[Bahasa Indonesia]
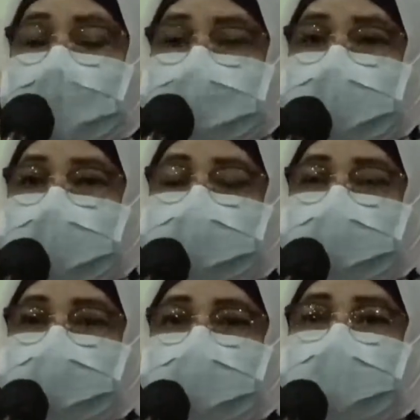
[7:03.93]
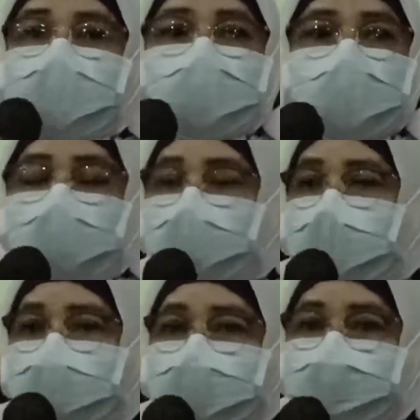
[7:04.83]
sehingga tentunya baru
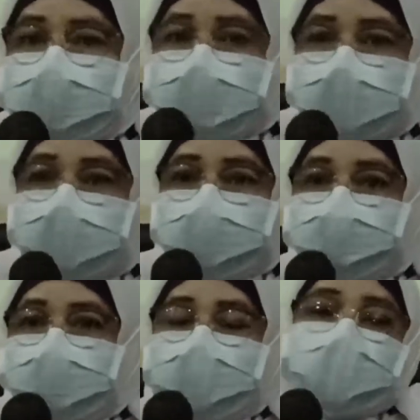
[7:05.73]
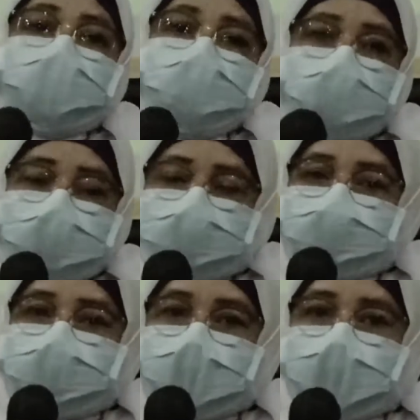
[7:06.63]
0,4 persen dari jumlah penduduk
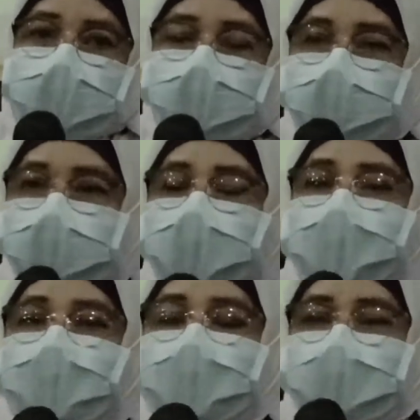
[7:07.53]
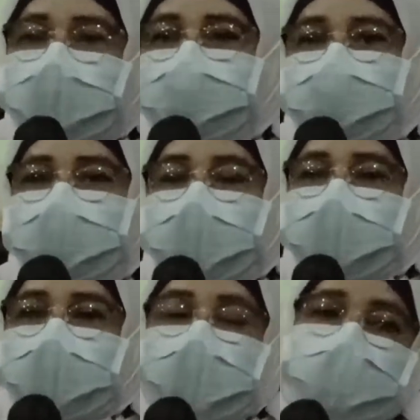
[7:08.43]
sehingga hal ini
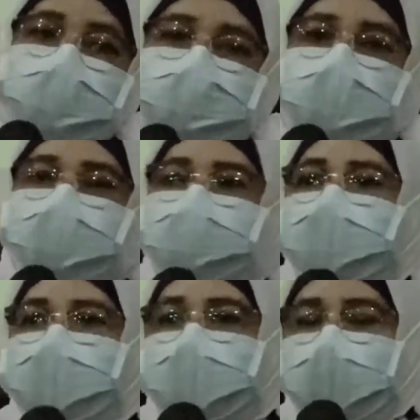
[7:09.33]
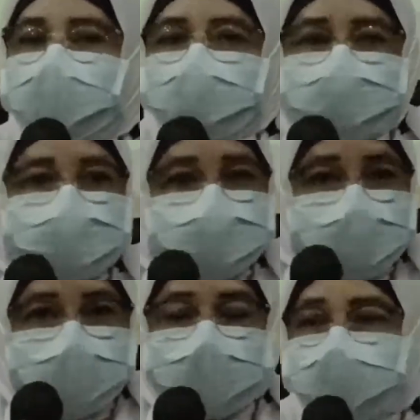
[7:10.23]
tentunya kenapa bisa berbeda untuk
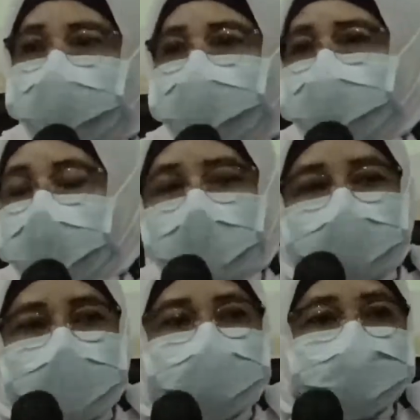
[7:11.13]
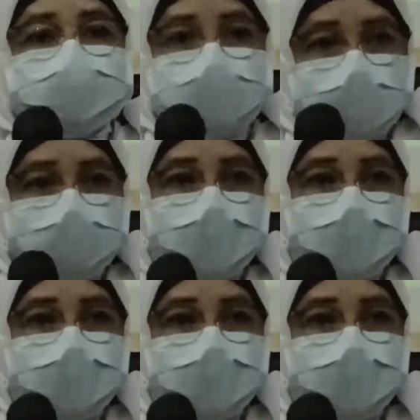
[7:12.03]
swab ini tentunya kami harus siap